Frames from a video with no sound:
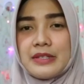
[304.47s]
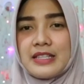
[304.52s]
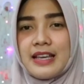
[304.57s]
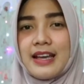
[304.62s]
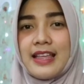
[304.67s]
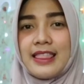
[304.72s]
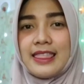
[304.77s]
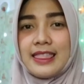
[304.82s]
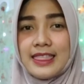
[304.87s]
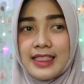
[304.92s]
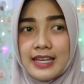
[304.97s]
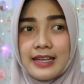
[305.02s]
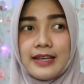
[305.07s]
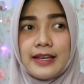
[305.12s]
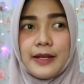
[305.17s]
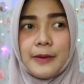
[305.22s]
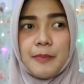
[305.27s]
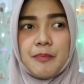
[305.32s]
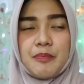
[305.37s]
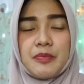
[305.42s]
misalkan
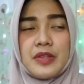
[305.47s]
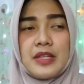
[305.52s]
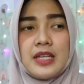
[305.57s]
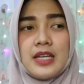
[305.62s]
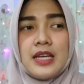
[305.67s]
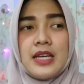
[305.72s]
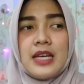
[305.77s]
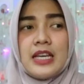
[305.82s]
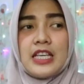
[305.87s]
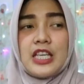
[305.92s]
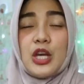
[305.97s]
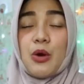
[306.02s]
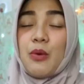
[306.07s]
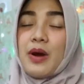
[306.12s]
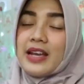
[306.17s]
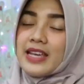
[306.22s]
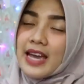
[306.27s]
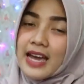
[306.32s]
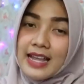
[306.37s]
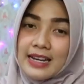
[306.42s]
ente ya
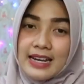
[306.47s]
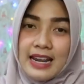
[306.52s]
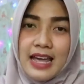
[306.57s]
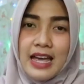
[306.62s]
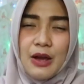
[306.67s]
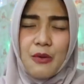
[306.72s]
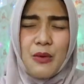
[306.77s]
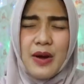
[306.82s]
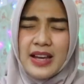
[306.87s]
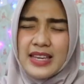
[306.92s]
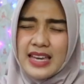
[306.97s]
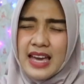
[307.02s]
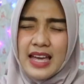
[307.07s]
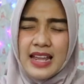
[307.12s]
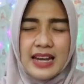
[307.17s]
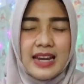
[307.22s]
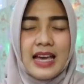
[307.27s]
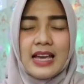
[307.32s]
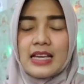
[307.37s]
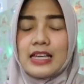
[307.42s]
wayahna
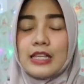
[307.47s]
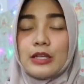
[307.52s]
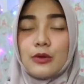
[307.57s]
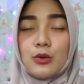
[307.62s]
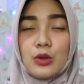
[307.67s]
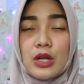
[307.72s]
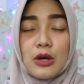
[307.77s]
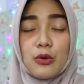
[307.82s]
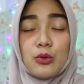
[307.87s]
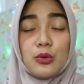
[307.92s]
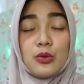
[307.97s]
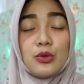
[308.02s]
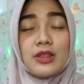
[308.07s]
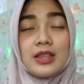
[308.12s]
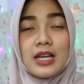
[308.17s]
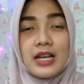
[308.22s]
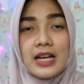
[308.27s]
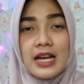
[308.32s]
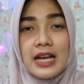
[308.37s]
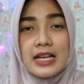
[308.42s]
wayahna kayak orang kudu
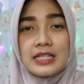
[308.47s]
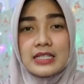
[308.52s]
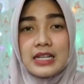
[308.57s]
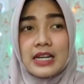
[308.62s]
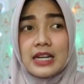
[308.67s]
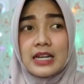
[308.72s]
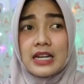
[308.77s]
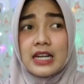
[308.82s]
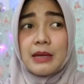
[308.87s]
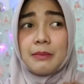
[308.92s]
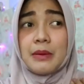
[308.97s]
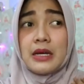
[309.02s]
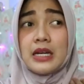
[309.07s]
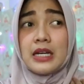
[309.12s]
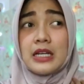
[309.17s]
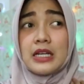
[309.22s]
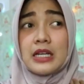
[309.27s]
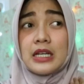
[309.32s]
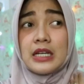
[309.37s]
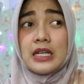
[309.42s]
tegas karena emang
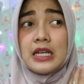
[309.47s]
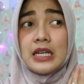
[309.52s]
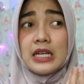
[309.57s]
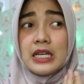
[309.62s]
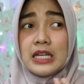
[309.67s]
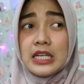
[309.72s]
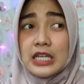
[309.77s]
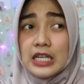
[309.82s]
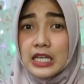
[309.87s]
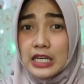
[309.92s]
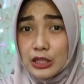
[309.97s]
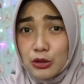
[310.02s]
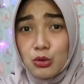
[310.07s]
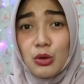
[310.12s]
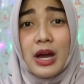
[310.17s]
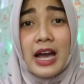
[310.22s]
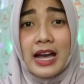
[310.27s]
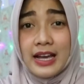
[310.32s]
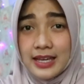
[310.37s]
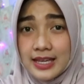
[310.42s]

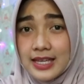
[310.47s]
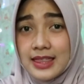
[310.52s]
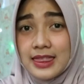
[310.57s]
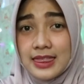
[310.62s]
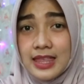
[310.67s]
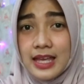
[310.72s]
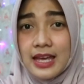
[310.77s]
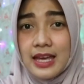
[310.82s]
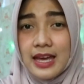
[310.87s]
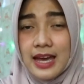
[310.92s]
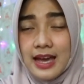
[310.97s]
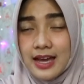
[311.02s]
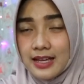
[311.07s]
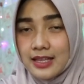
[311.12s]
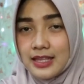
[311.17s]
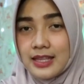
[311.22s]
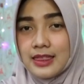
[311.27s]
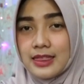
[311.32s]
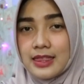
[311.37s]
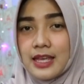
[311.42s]
itu hak kita hak
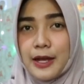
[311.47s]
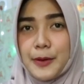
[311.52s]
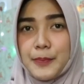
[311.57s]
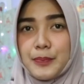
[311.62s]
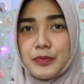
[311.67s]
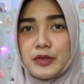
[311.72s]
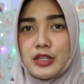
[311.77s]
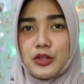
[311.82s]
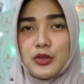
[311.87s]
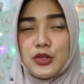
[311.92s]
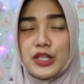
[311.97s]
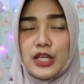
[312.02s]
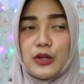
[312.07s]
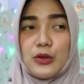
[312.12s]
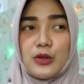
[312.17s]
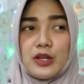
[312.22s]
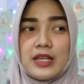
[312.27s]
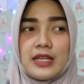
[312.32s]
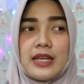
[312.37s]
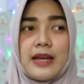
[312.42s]
kita gitu
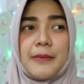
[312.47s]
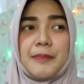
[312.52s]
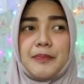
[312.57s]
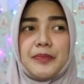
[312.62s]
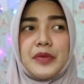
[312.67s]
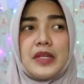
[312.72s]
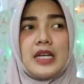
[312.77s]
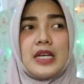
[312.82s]
nyalurnya